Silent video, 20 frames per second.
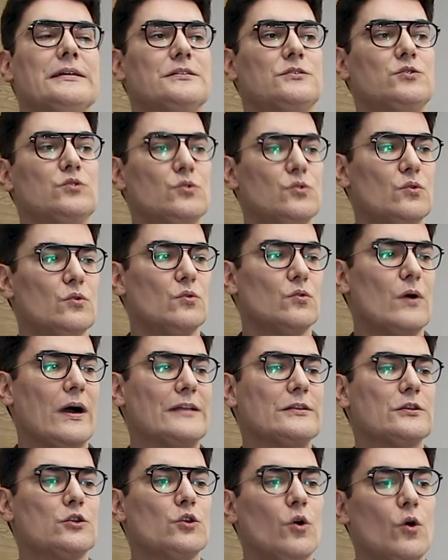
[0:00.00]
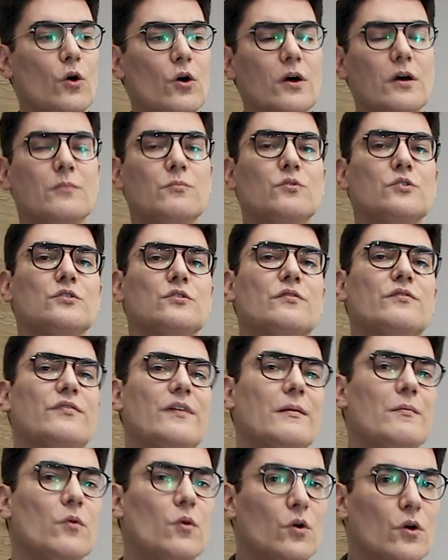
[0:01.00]
do ator muito
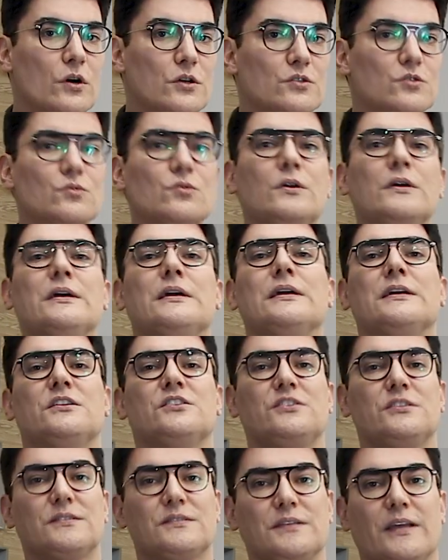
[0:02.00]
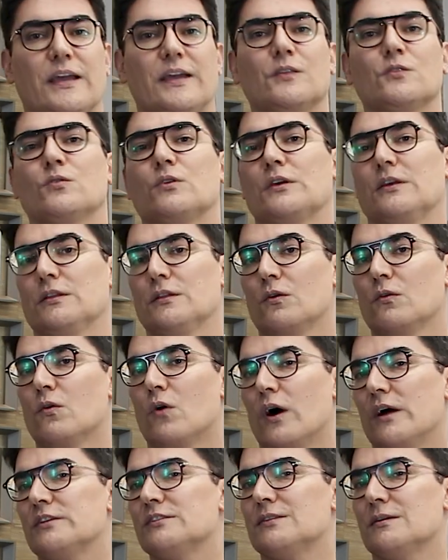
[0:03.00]
famoso dizendo que não
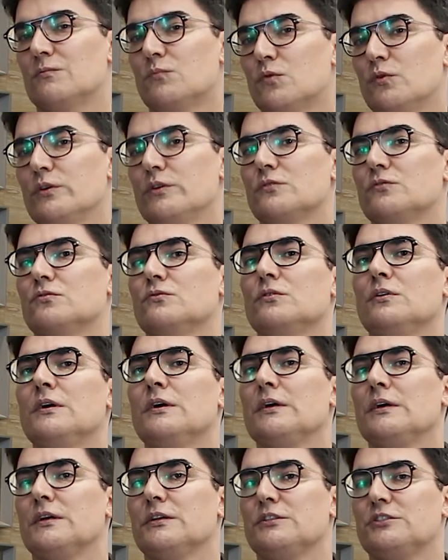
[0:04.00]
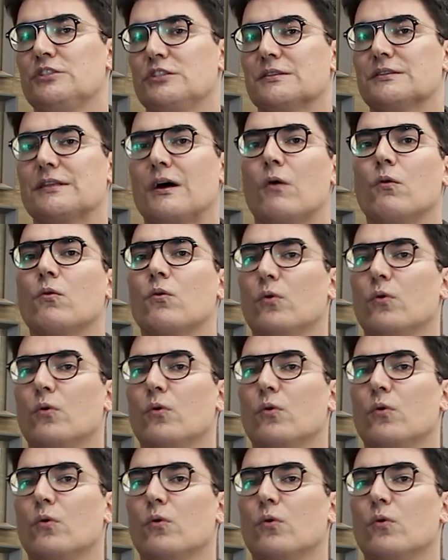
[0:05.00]
gosta muito de tal